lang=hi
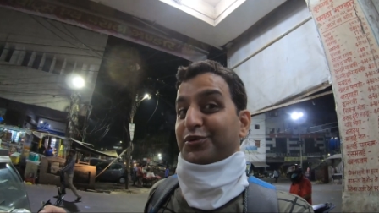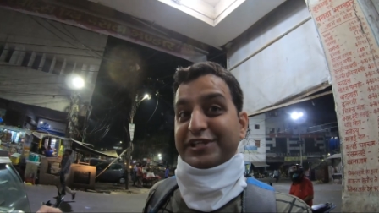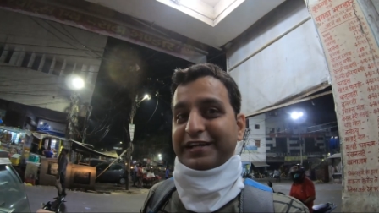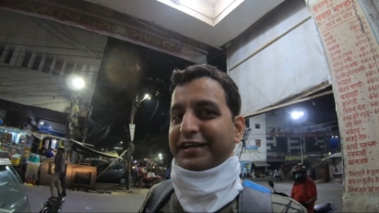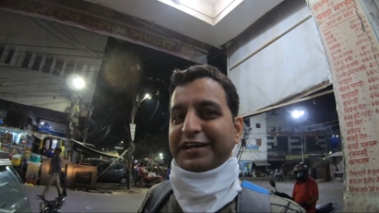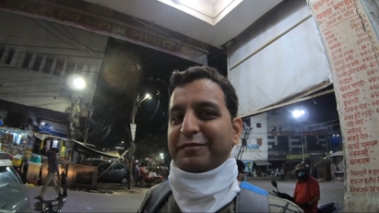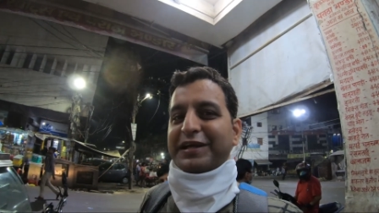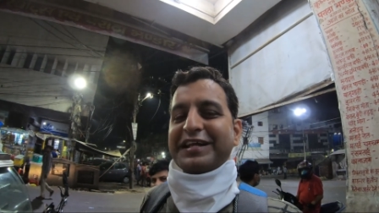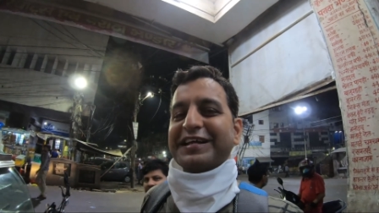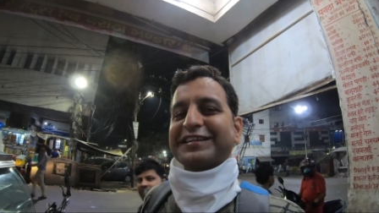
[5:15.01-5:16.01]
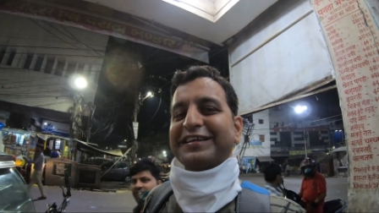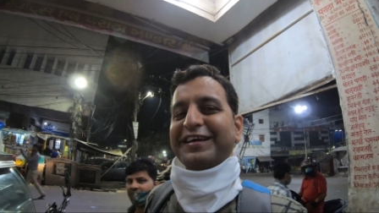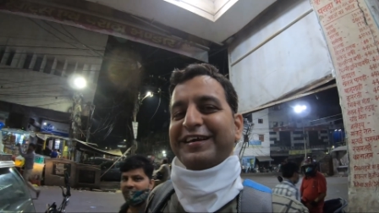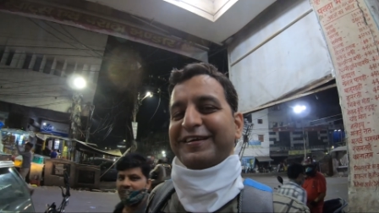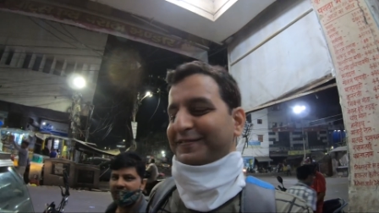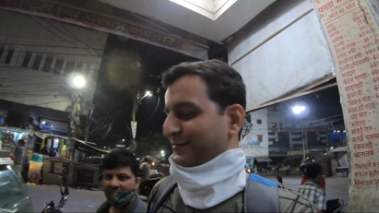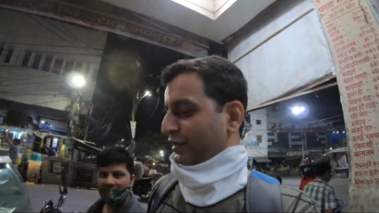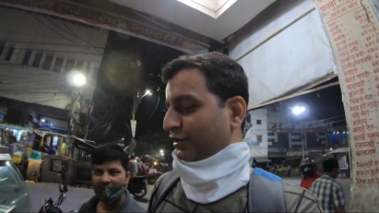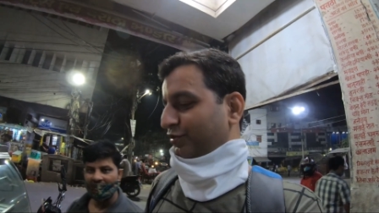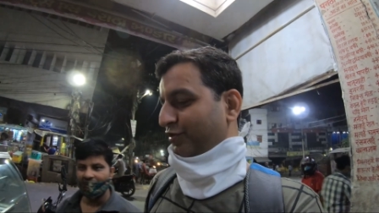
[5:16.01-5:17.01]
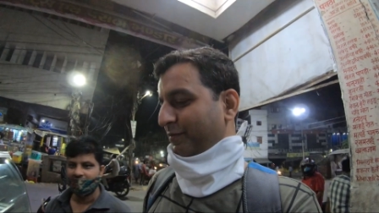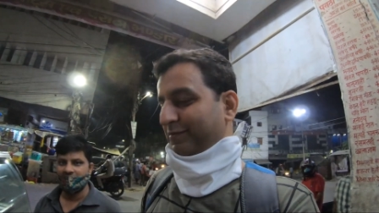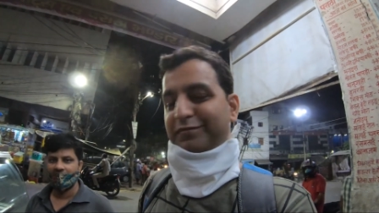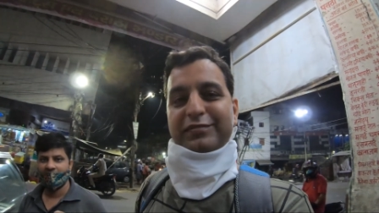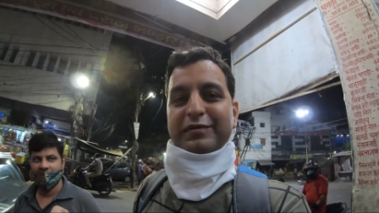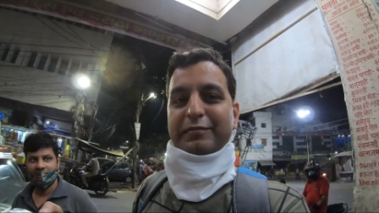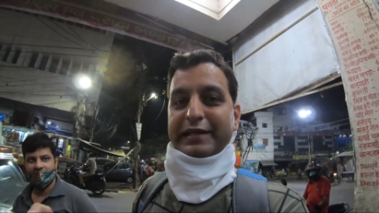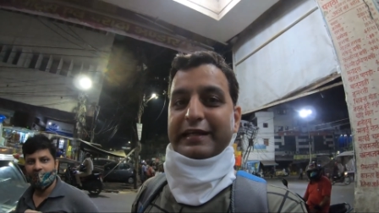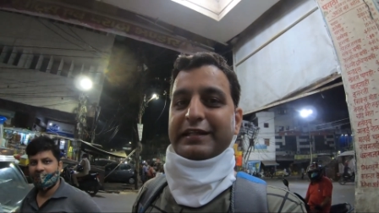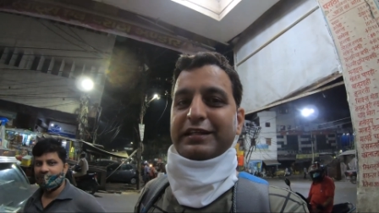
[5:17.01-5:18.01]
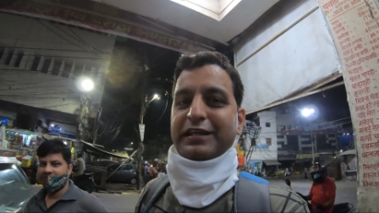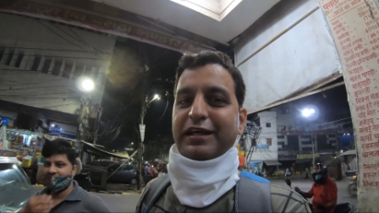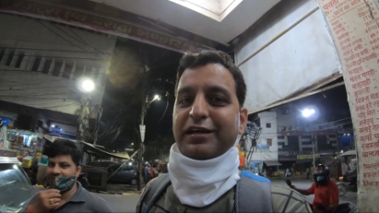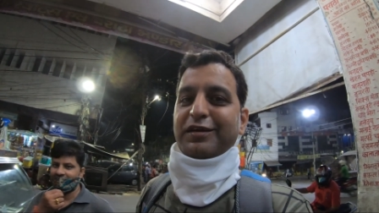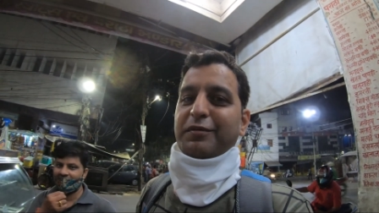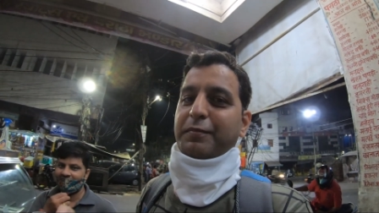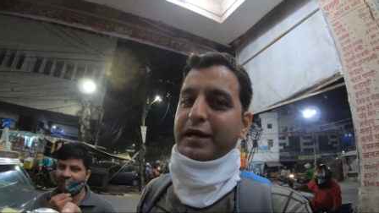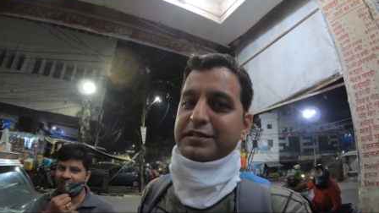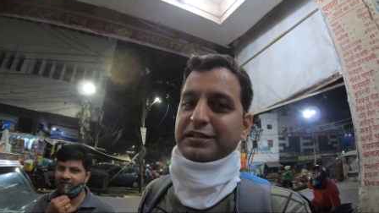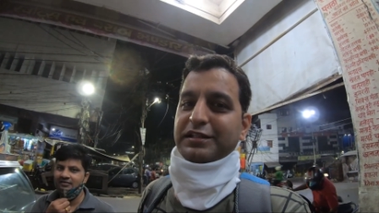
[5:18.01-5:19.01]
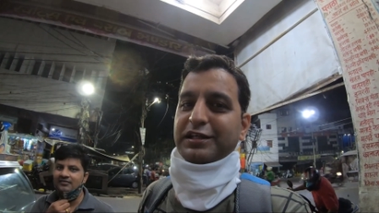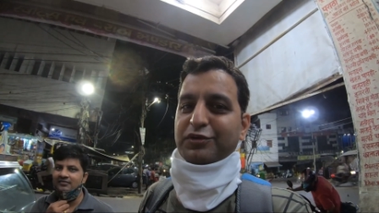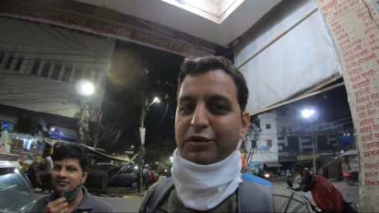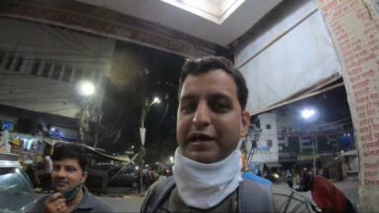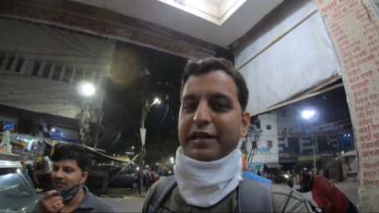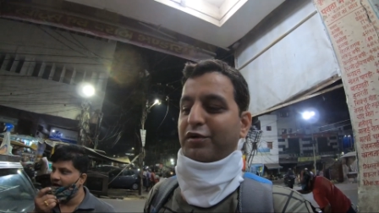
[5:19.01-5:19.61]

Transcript: झंडे अंडे बिकने लगते हैं तो अब भैया ने दी है प्यार से दी है तो खाना